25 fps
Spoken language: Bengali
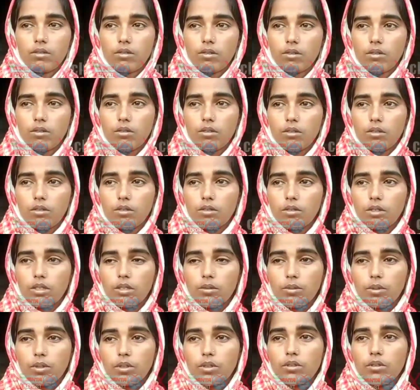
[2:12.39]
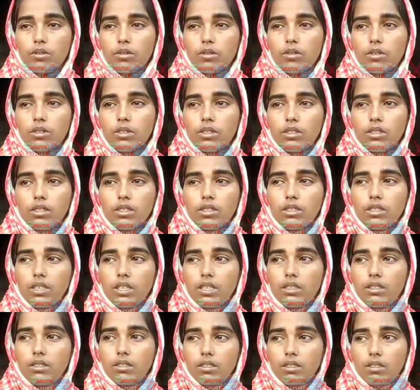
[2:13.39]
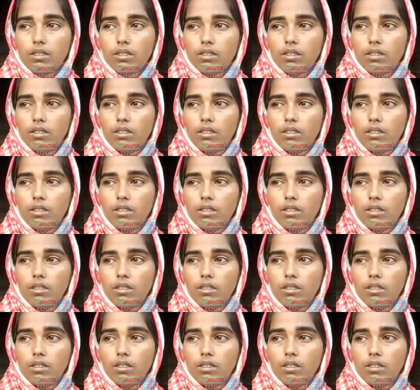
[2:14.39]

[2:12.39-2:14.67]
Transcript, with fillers: তথ্য নথিপত্র সাদা